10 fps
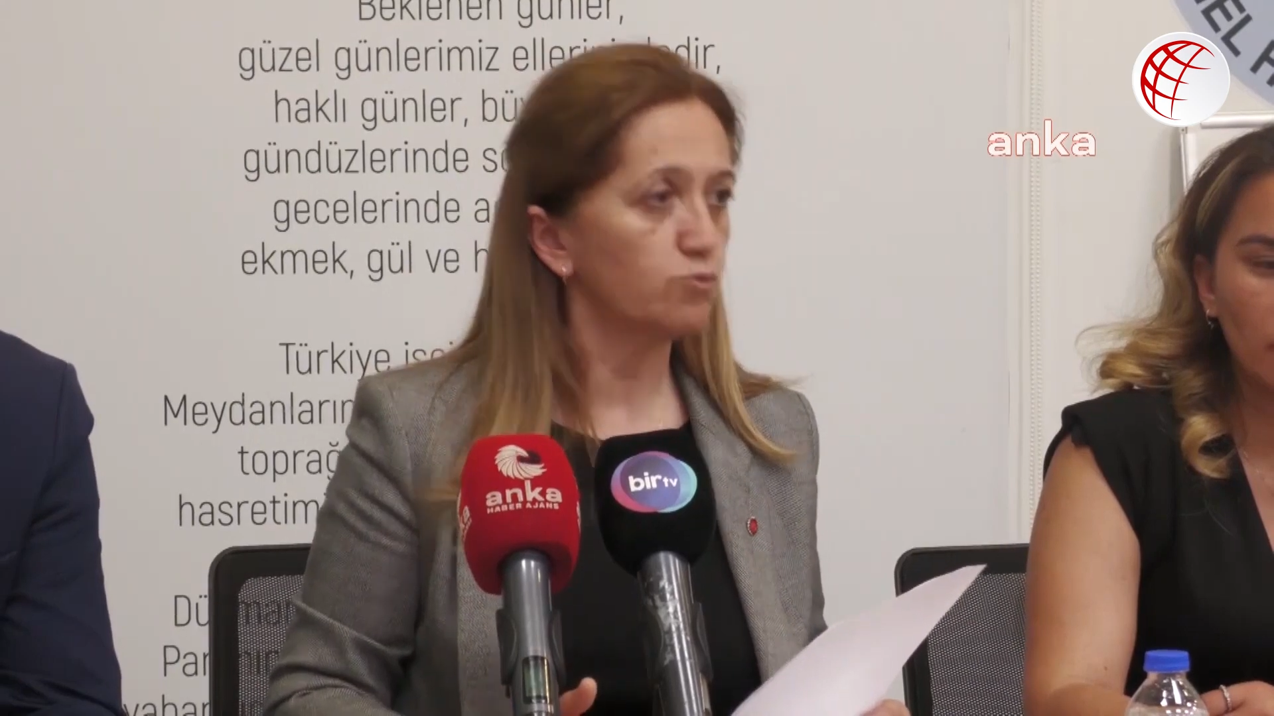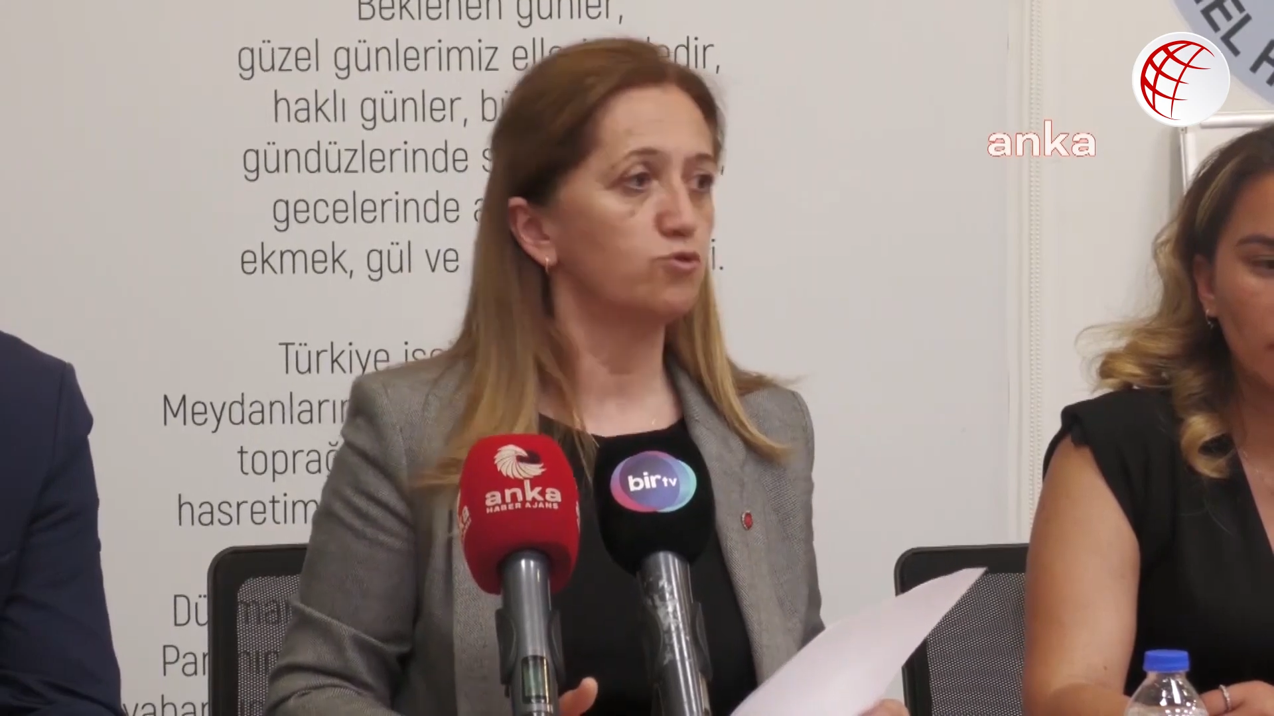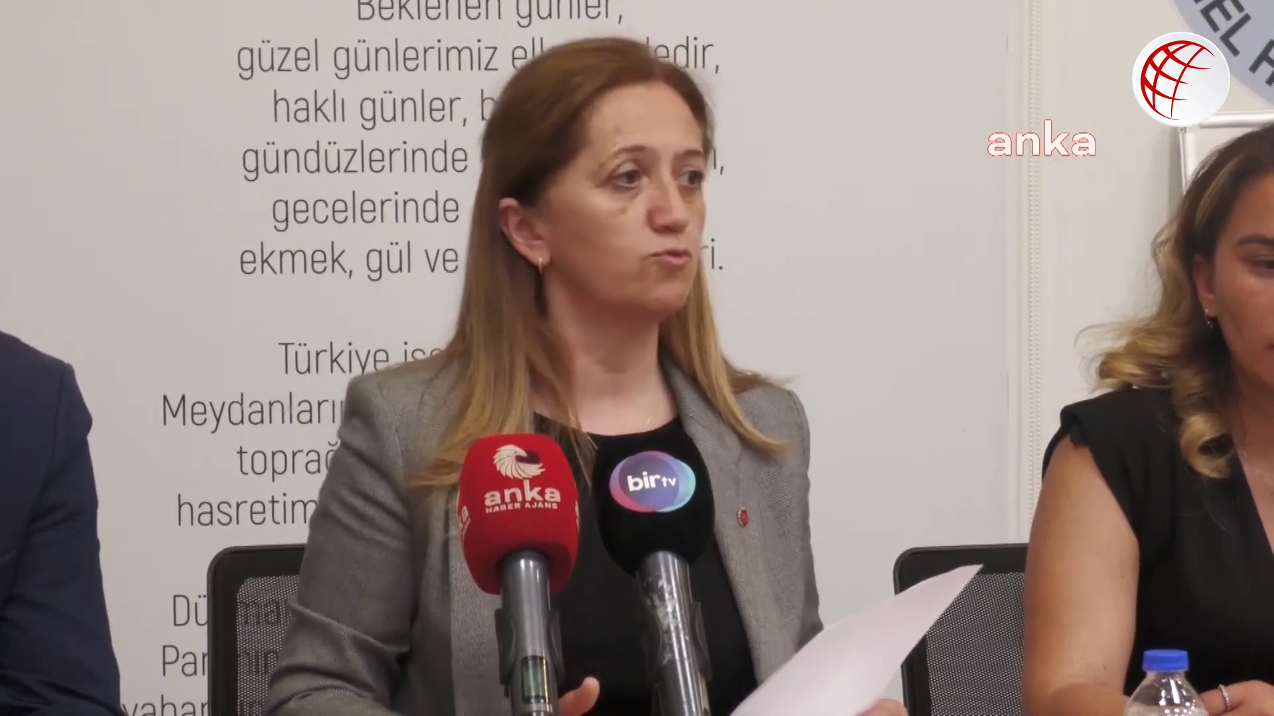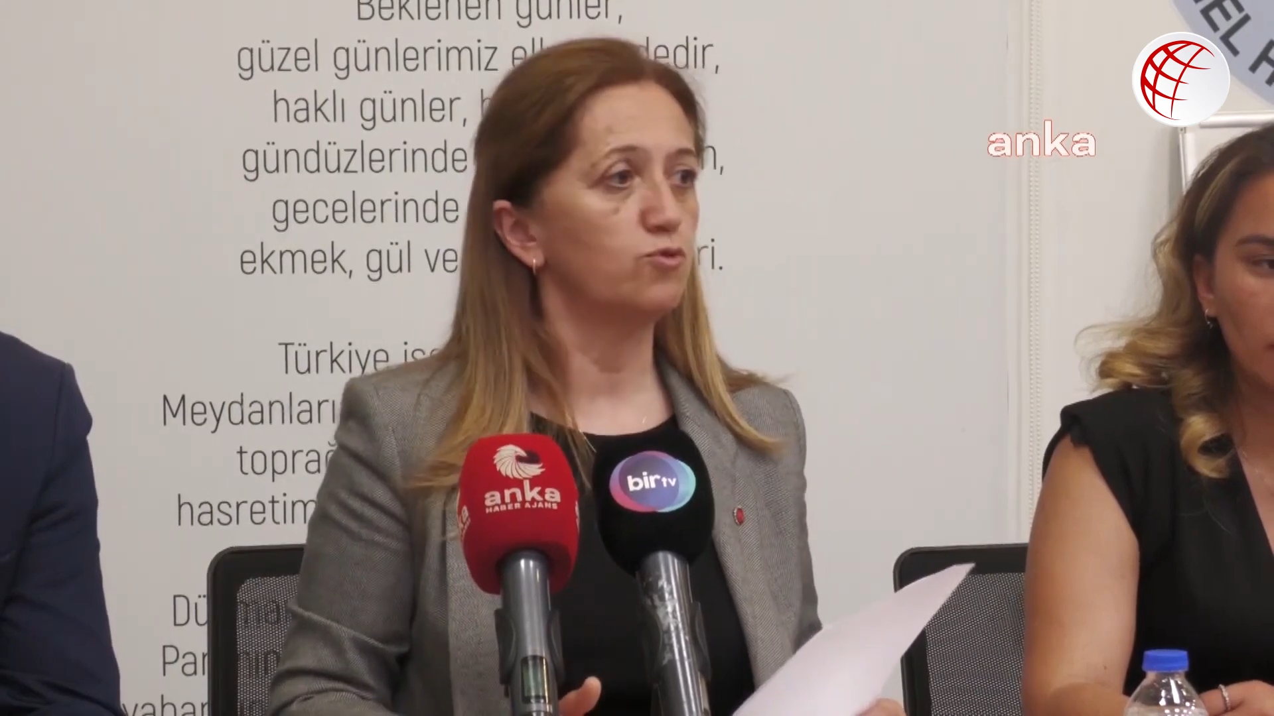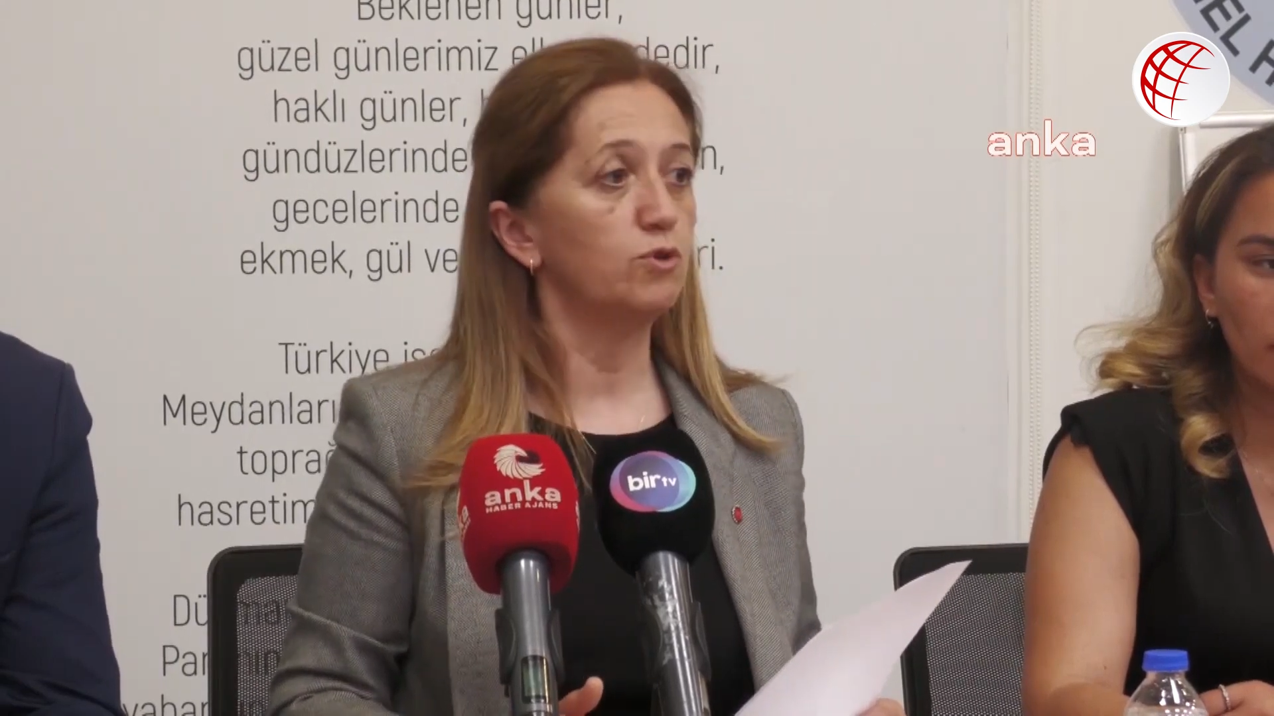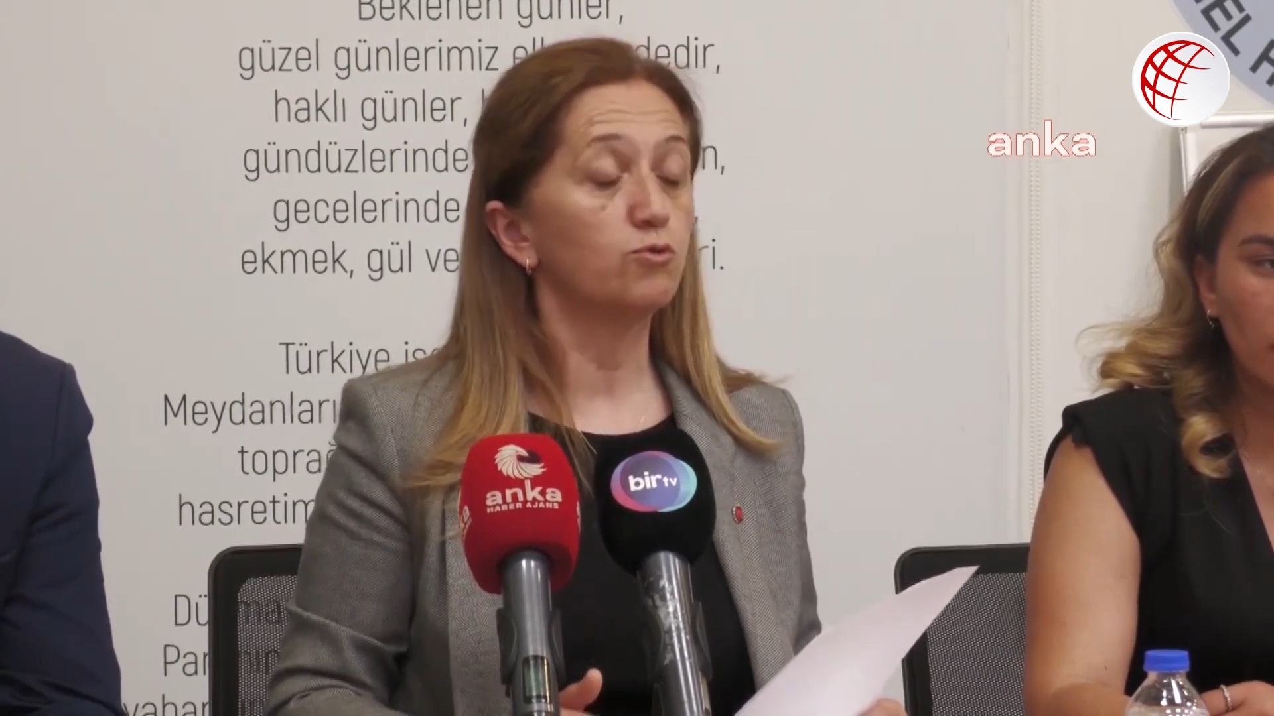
Bu tümüyle